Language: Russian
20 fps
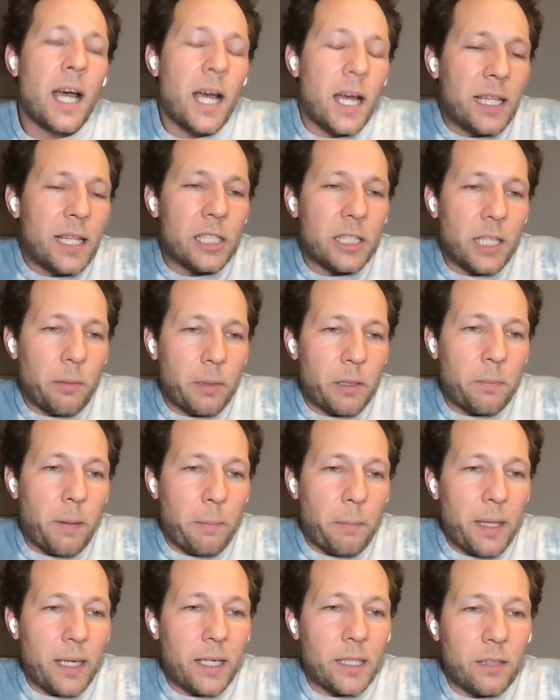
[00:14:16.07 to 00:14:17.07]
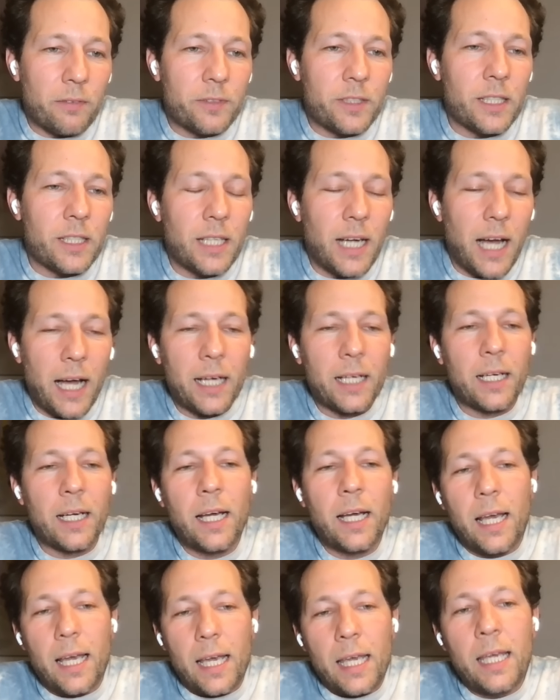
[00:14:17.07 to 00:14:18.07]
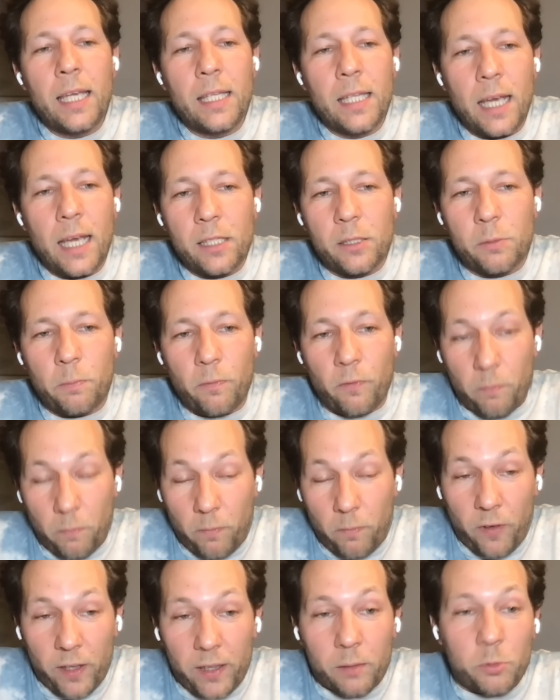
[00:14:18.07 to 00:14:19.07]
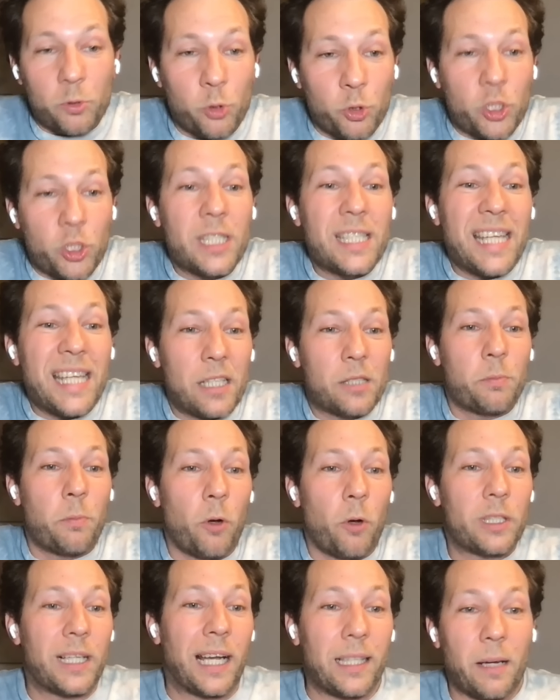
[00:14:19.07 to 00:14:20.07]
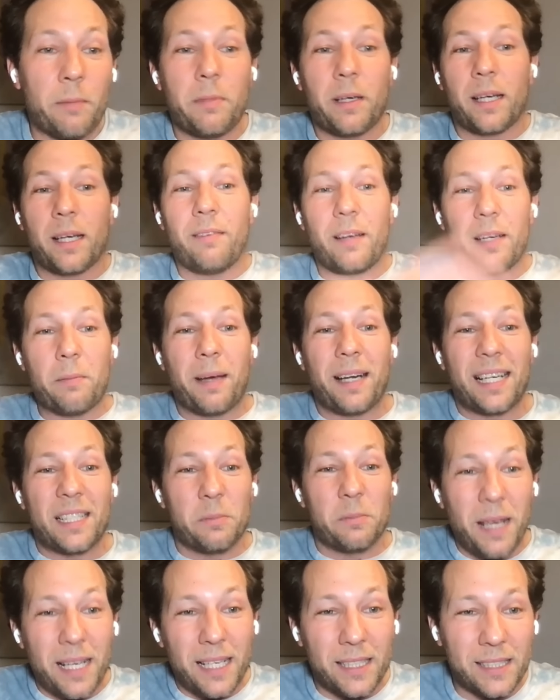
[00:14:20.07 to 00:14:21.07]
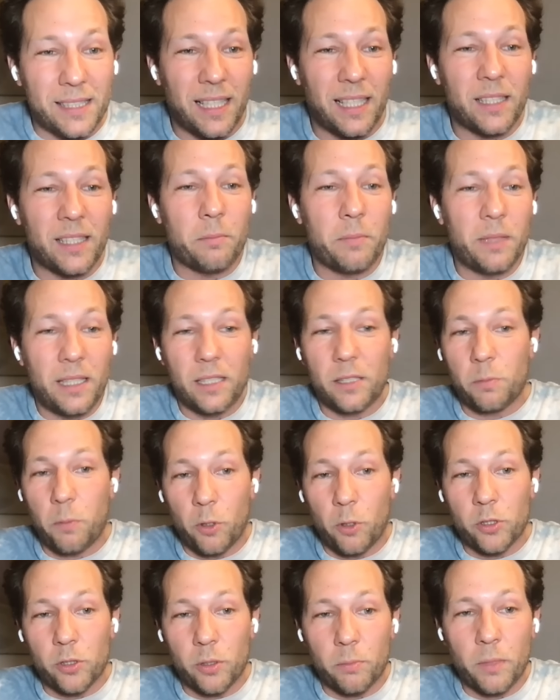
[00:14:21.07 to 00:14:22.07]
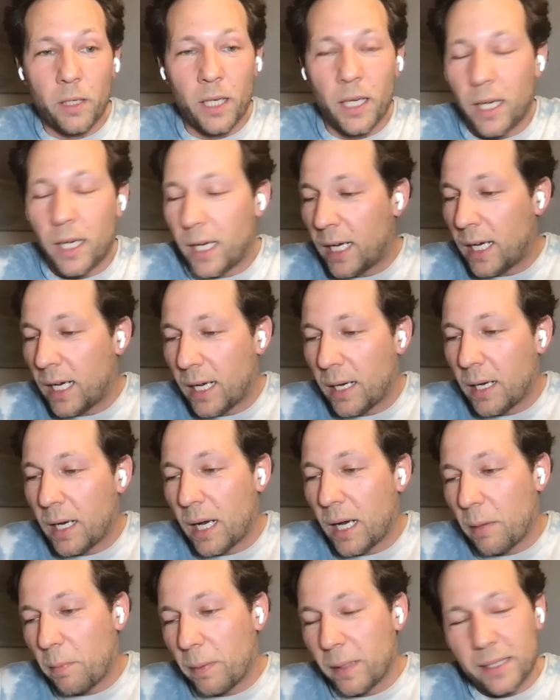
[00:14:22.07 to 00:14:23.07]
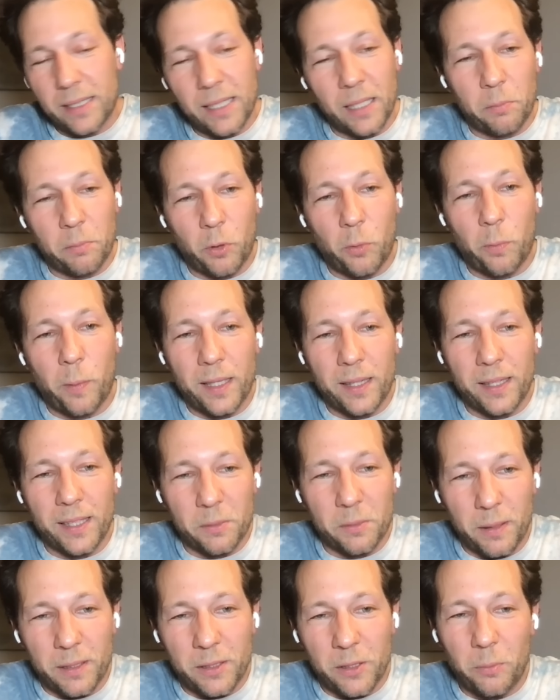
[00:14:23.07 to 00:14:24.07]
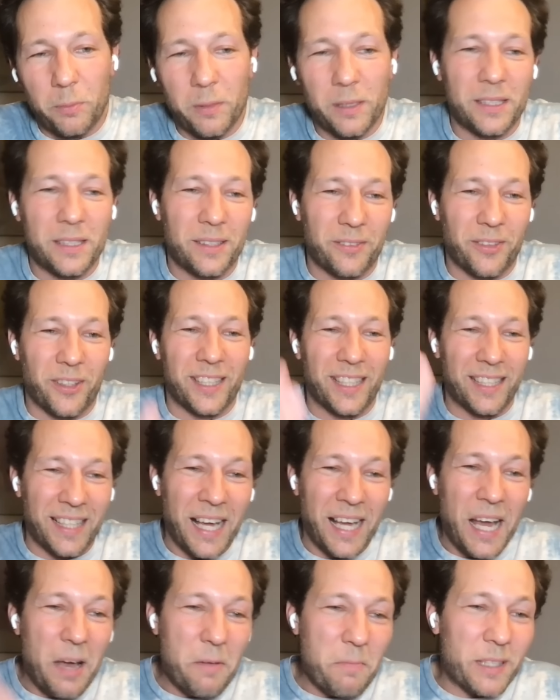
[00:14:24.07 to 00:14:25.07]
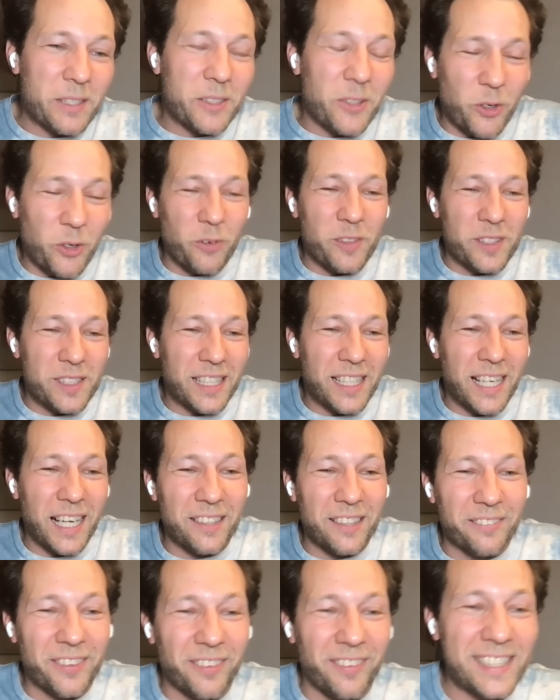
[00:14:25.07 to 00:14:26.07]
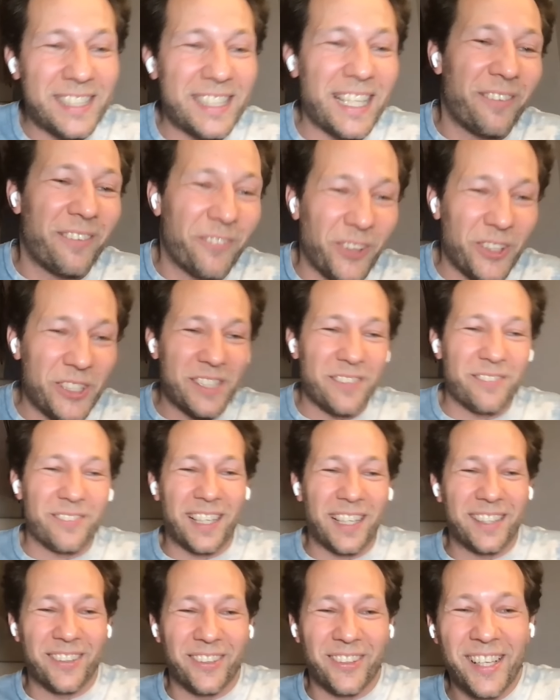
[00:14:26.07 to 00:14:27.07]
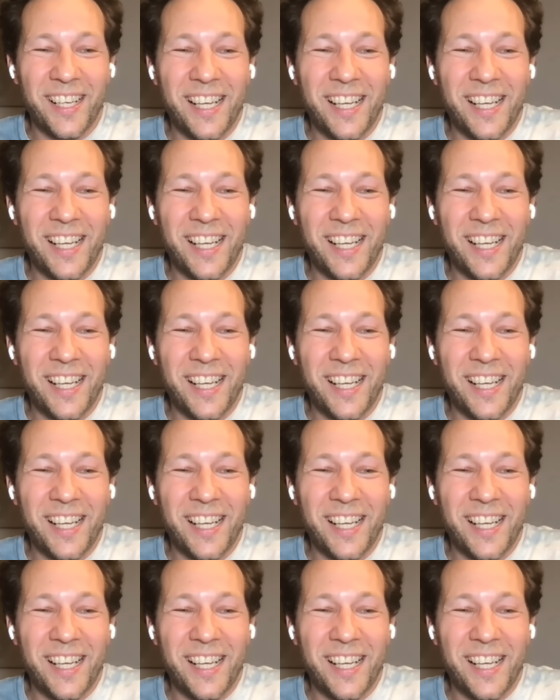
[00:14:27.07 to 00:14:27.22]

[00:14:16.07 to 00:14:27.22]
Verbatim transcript: должна быть померена в деньгах и не использована в этом случае не используем, когда мы говорим о размере страны, мы не используем а, а, паритет покупательной способности. Вот, это, поскольку возникало в новостях в прошлом году